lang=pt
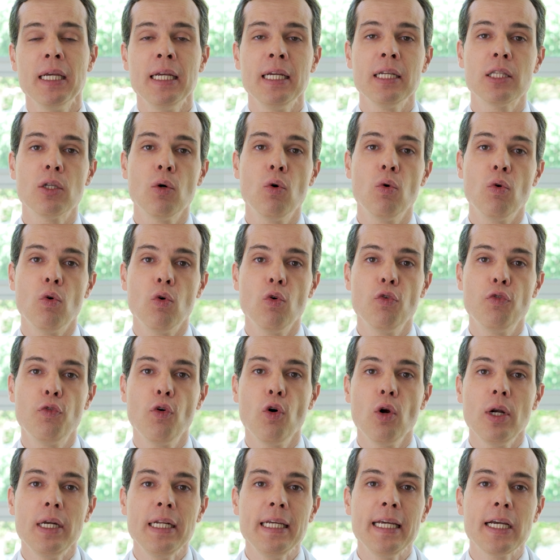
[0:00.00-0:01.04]
Então o
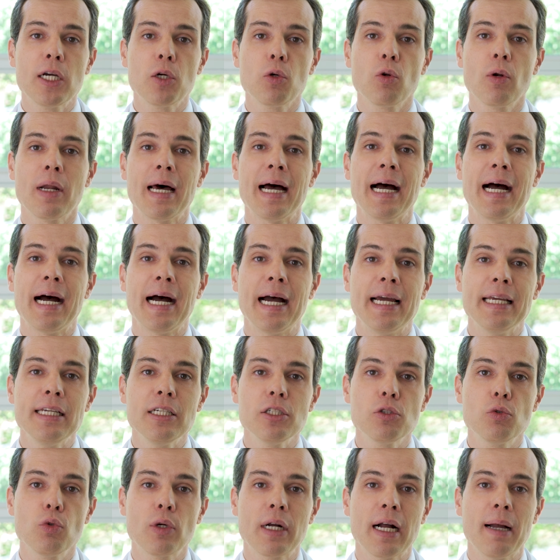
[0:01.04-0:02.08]
folículo lá, a
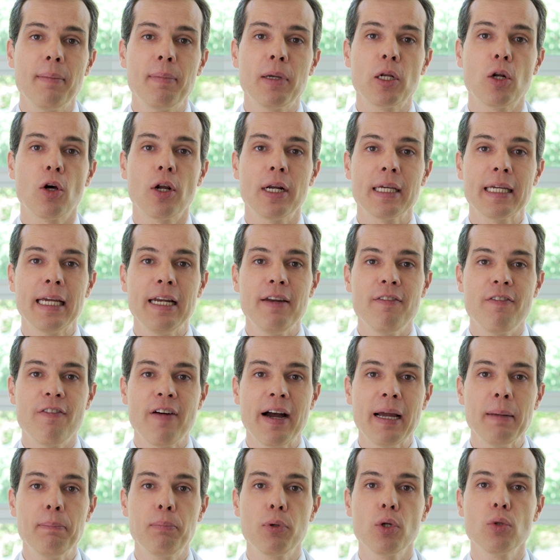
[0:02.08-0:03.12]
raiz do cabelo, a hora que ele
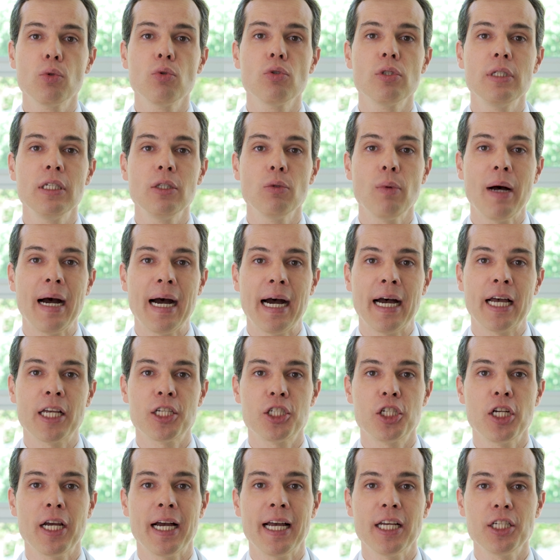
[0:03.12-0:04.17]
vai produzindo a
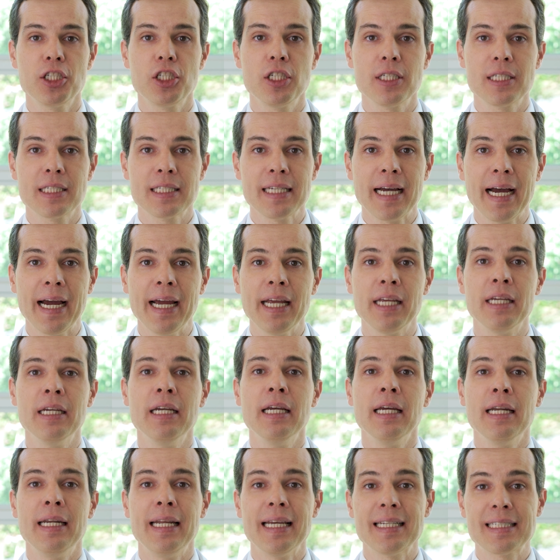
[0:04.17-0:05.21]
haste, a haste sai,
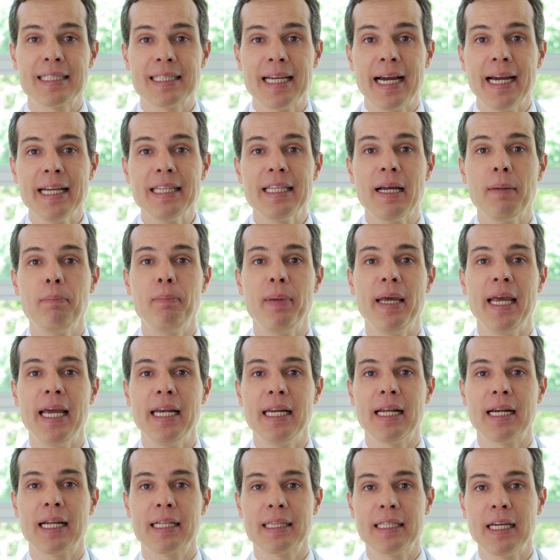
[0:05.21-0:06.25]
né, sai da
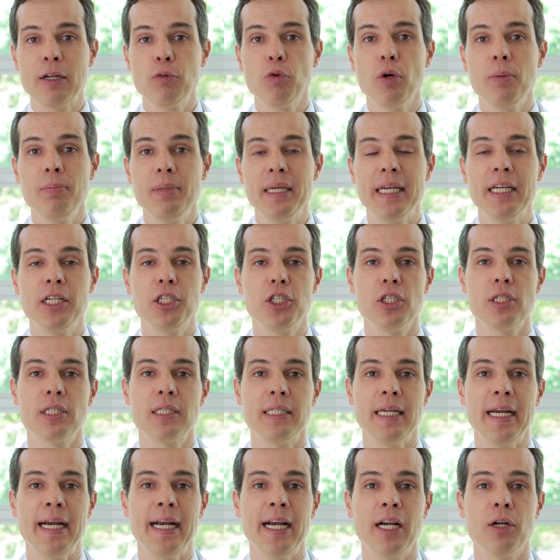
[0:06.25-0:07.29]
pele, ela está no ambiente
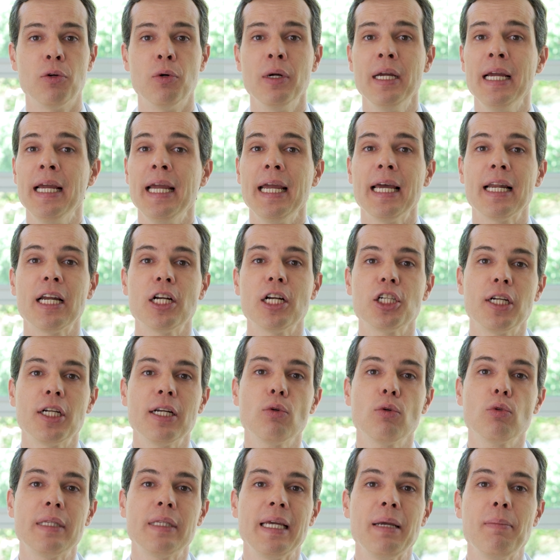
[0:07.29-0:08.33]
externo, ela já
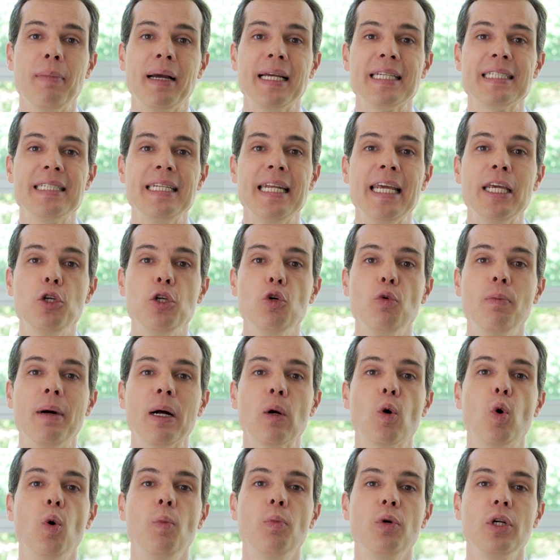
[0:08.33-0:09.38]
não tem mais nenhuma
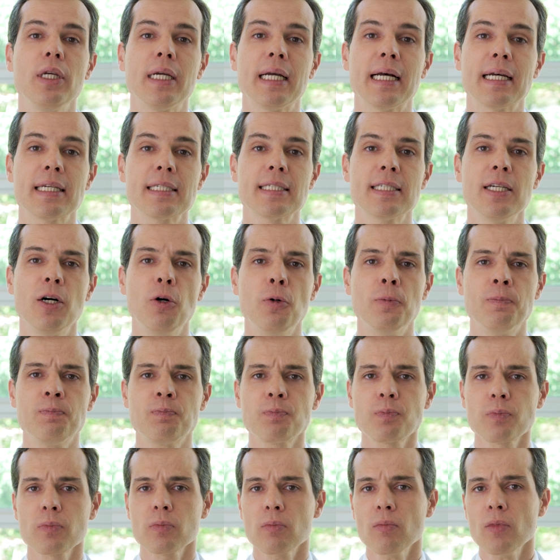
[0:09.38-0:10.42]

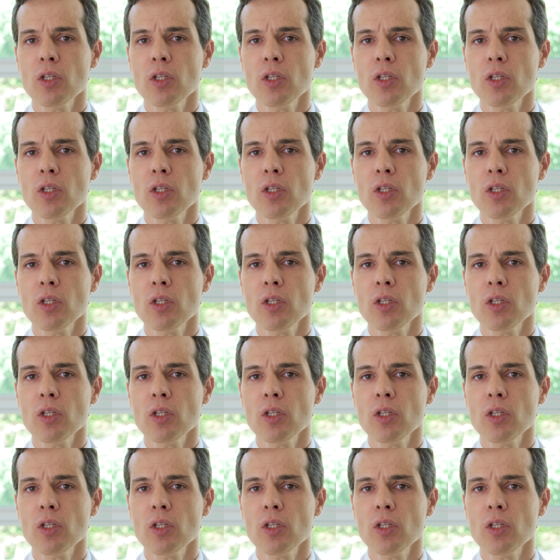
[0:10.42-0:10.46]
comunicação